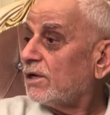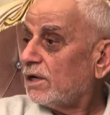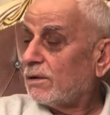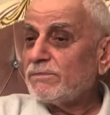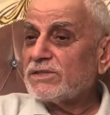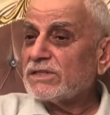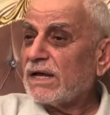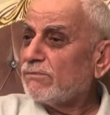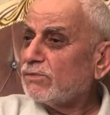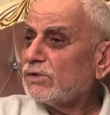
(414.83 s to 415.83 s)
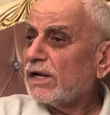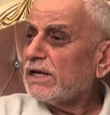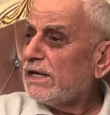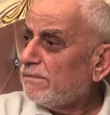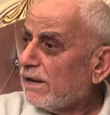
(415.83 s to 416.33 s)
Ama biz sen bunları
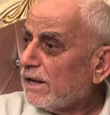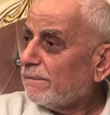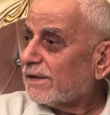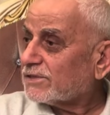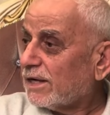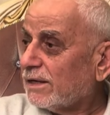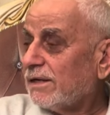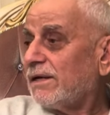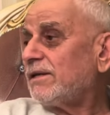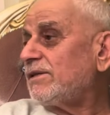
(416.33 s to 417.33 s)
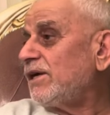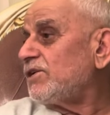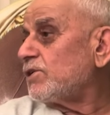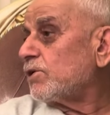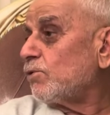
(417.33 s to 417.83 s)
ilimle yaparsan
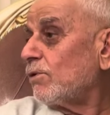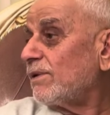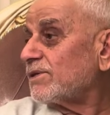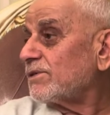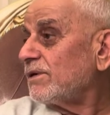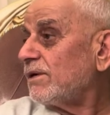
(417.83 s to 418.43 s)
değişiklik olmaz.